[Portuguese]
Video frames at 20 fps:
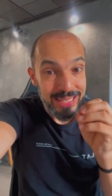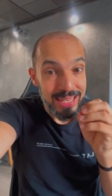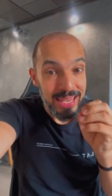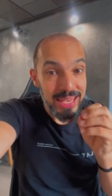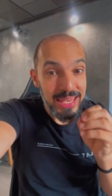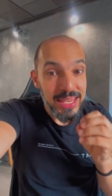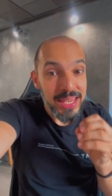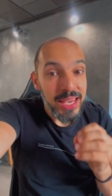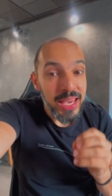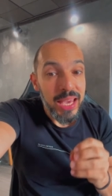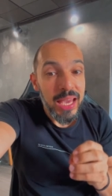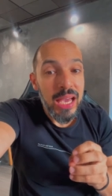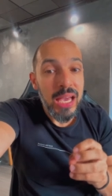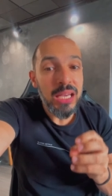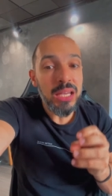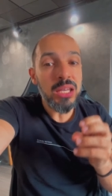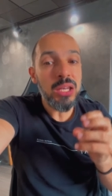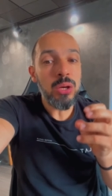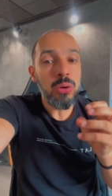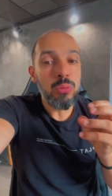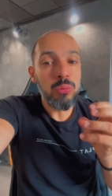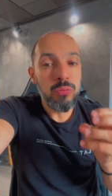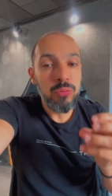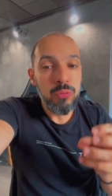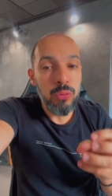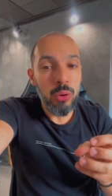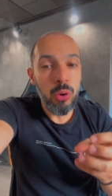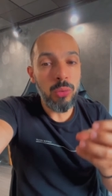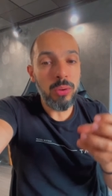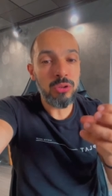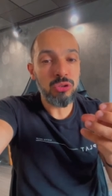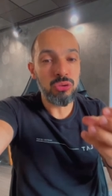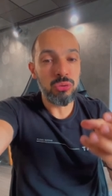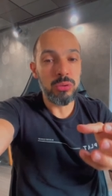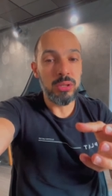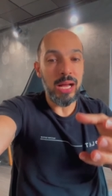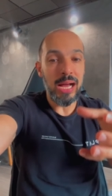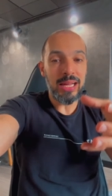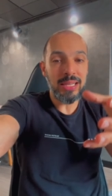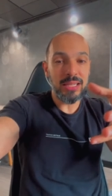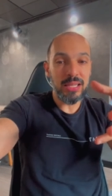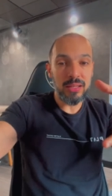Quem é que eu vou ajudar